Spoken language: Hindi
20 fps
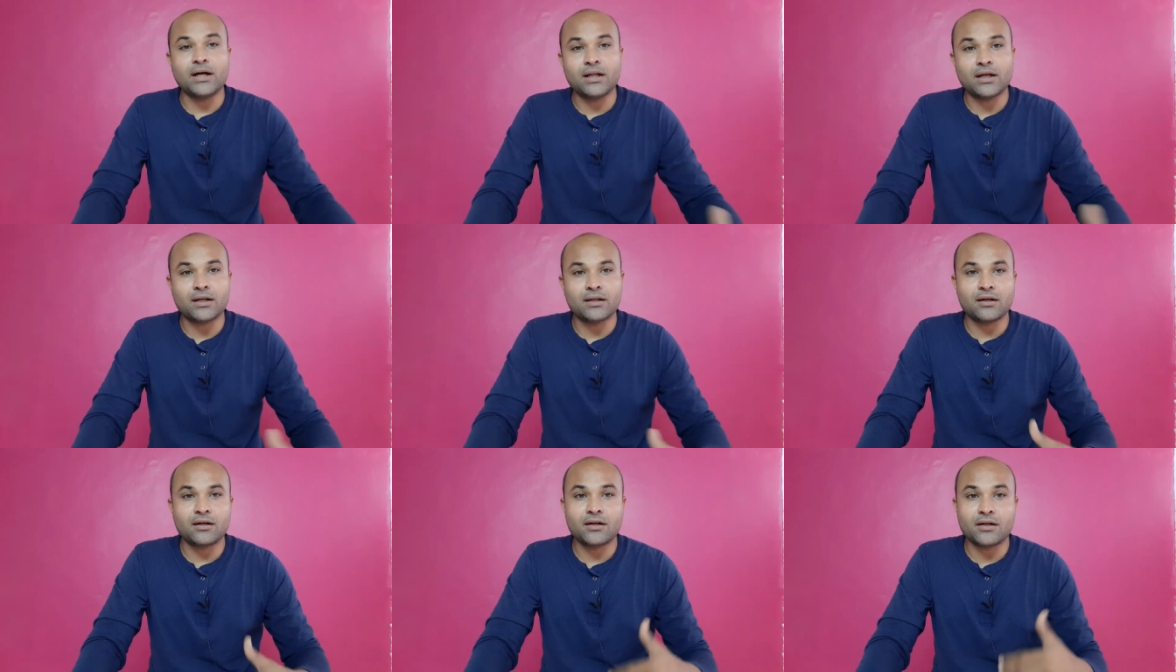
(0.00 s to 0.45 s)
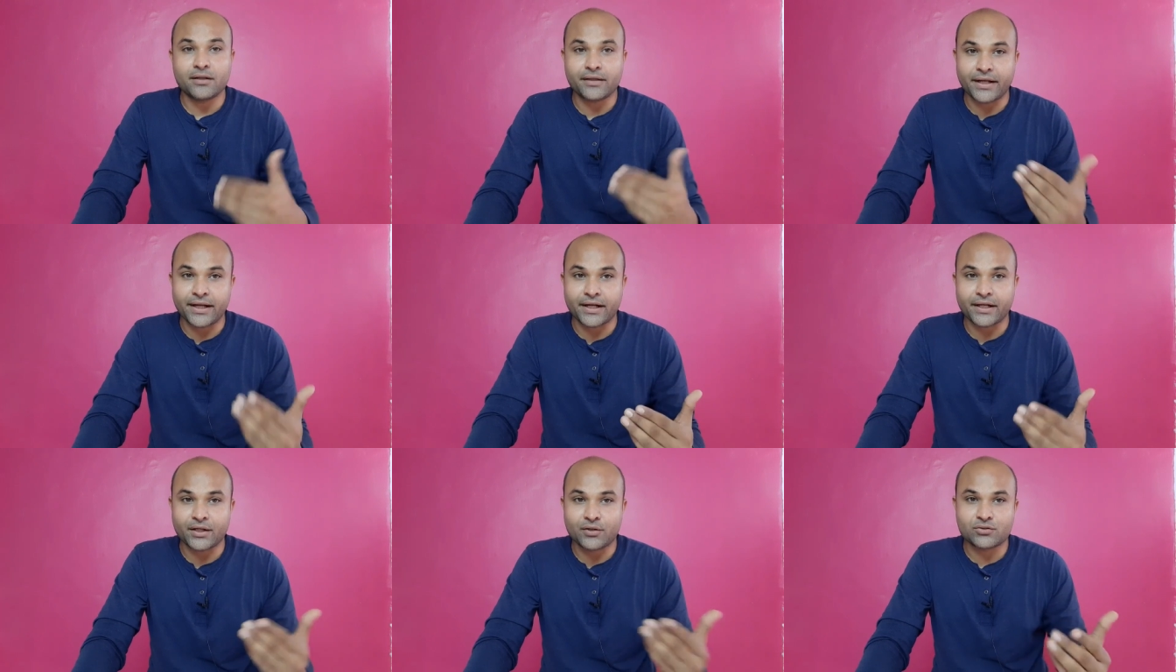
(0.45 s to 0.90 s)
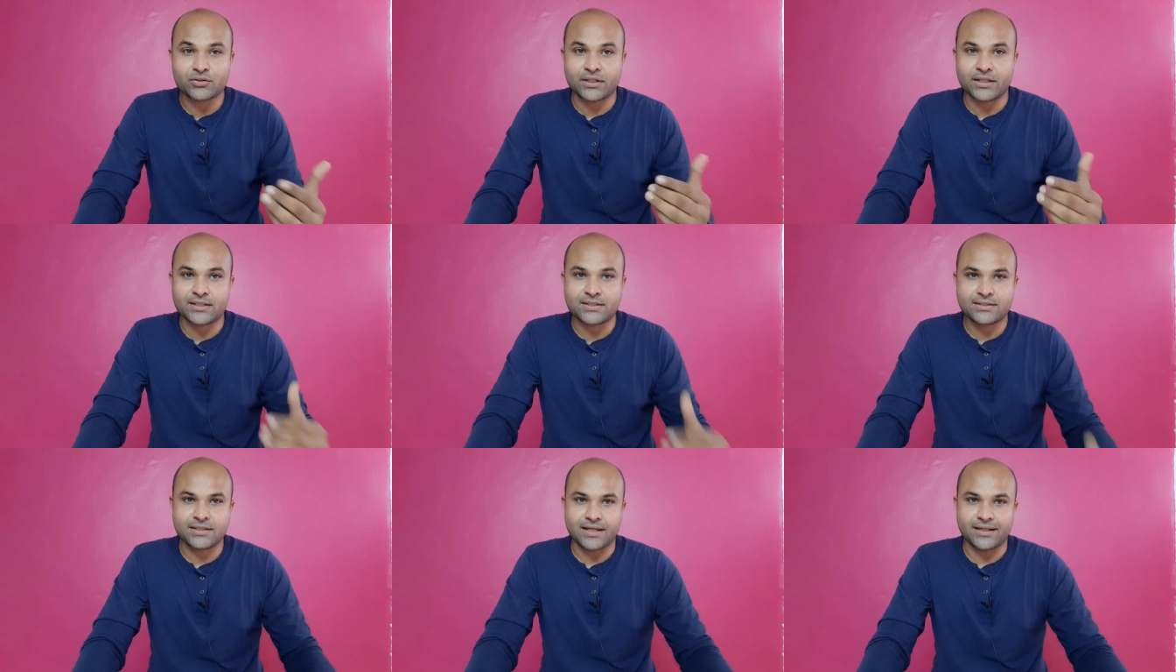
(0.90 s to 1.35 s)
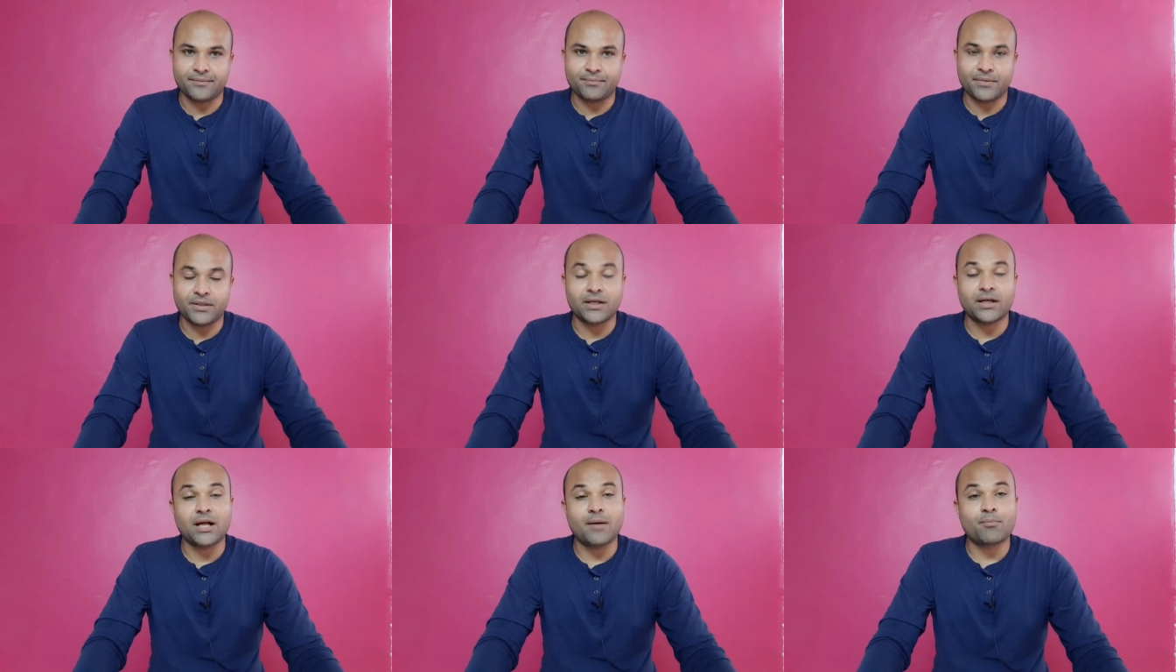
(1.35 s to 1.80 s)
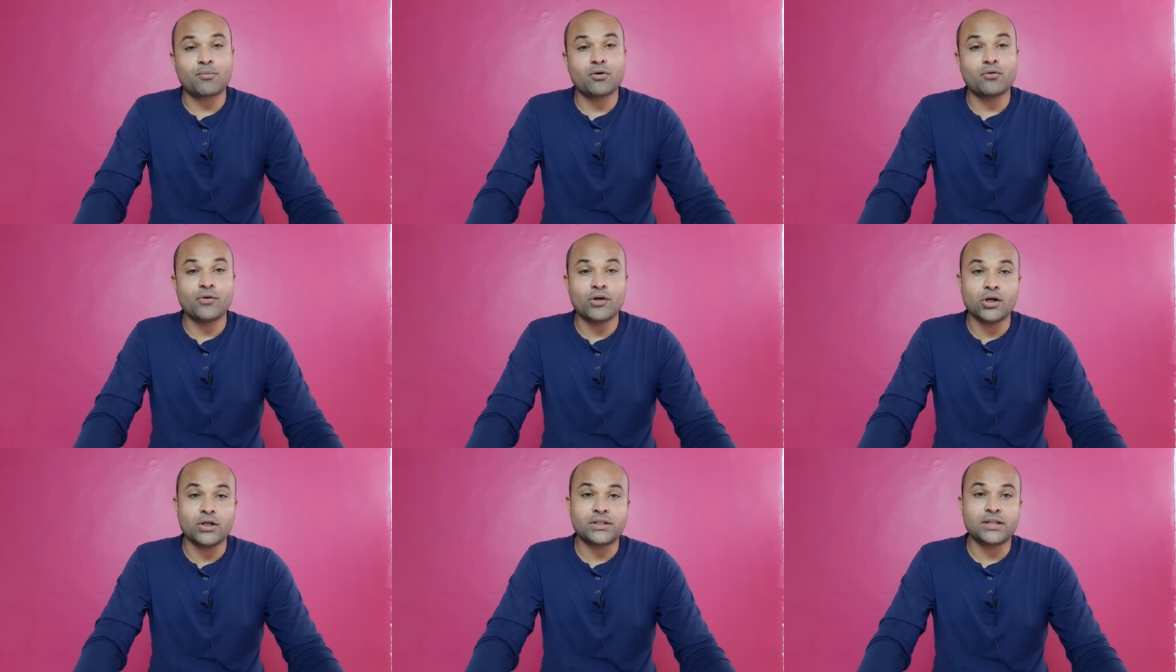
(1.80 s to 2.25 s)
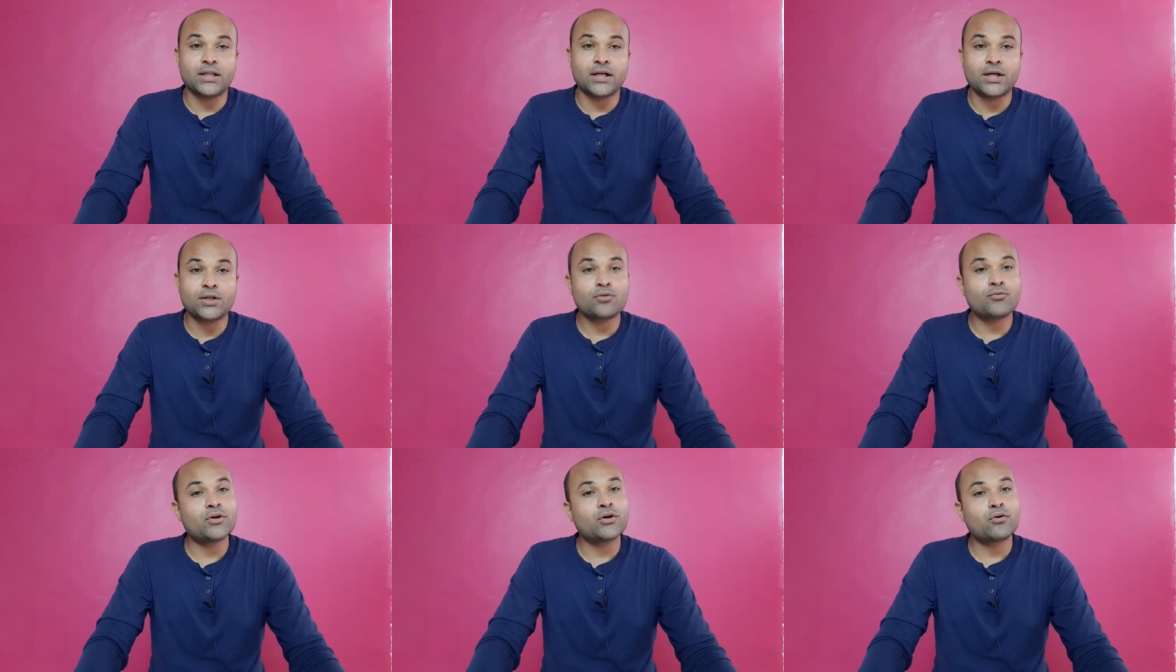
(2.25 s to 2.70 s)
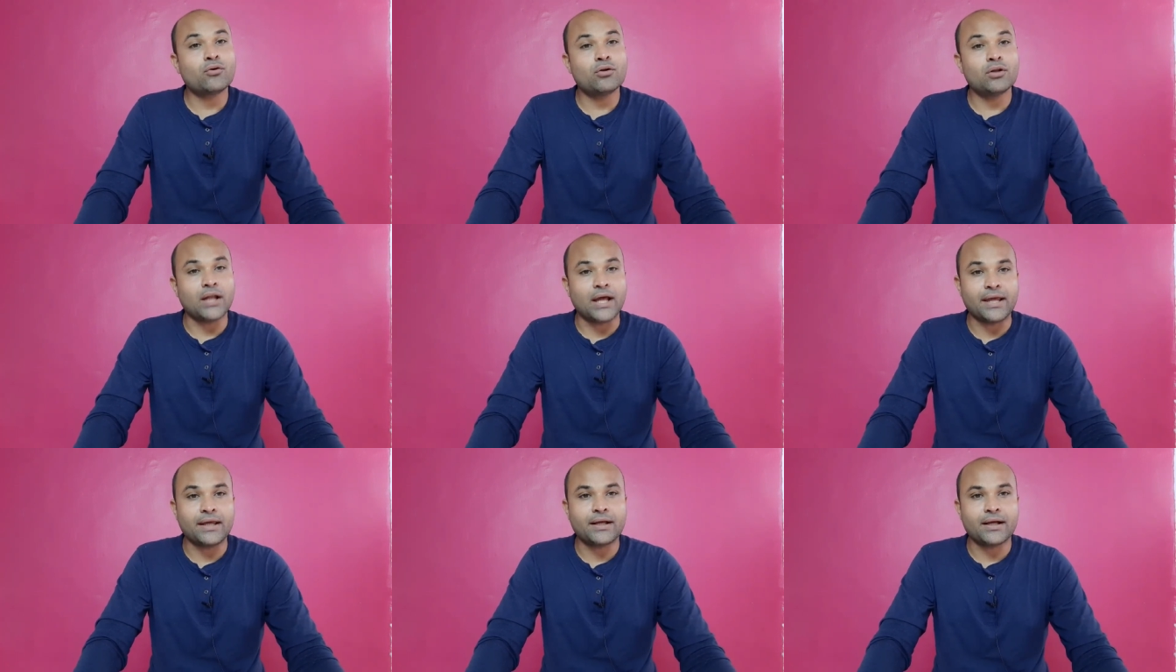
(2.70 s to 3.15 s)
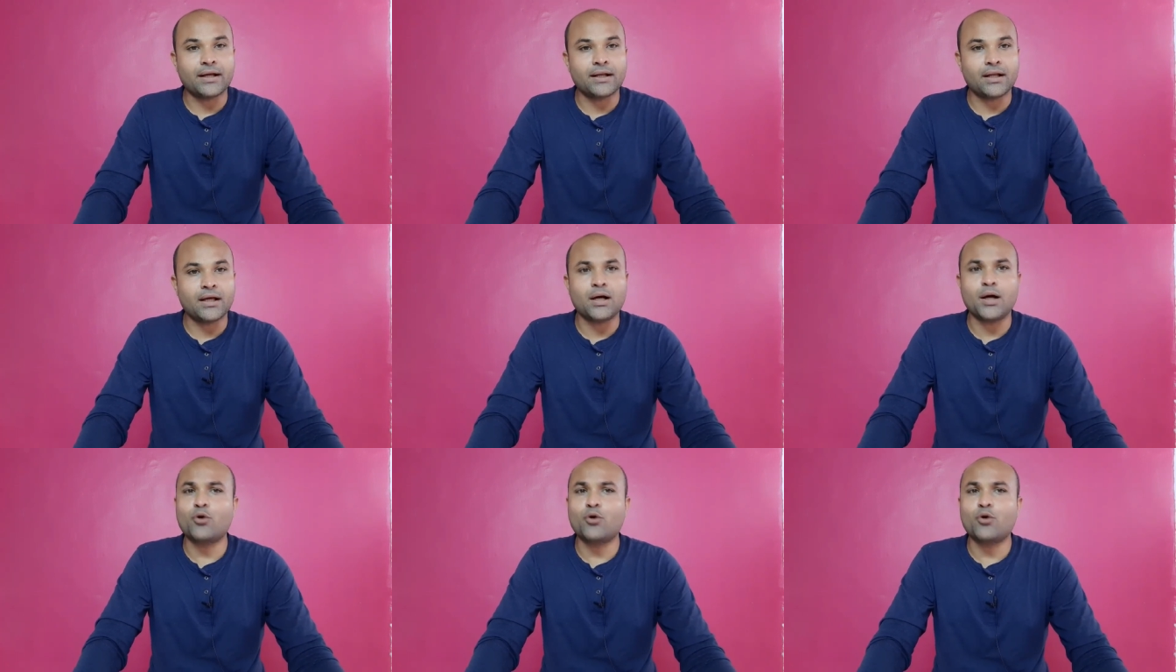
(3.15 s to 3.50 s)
अलग अलग टेक न्यूज़ के साथ में अगर आपको वीडियो अच्छी लगे तो वीडियो को लाइक करना